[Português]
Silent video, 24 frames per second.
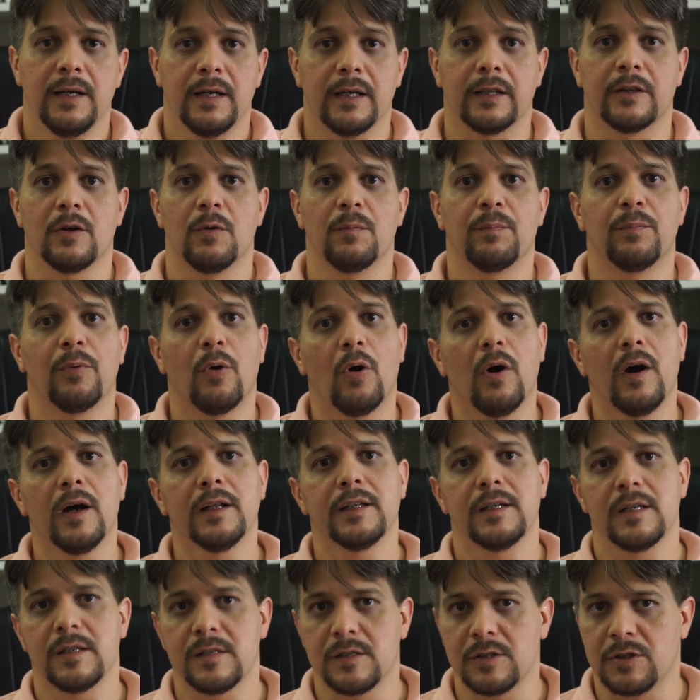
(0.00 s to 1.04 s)
Então
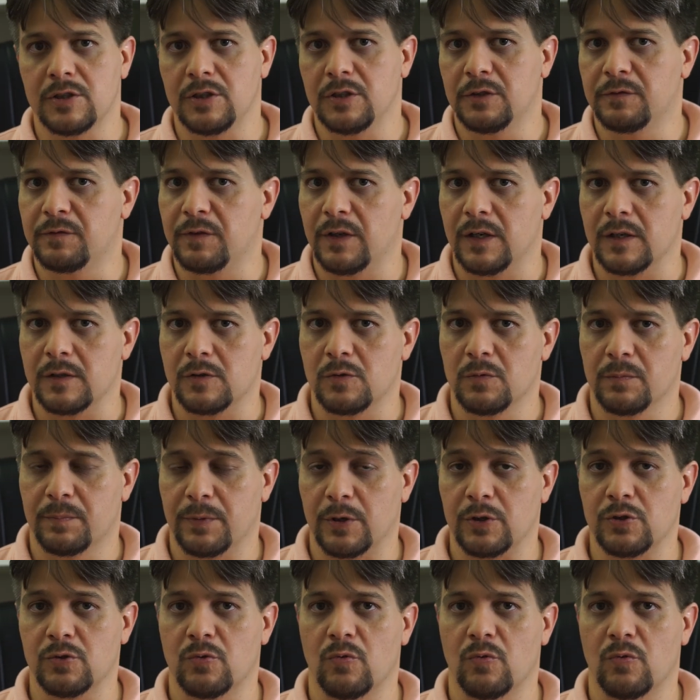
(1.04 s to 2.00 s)
podem existir diferenças no preço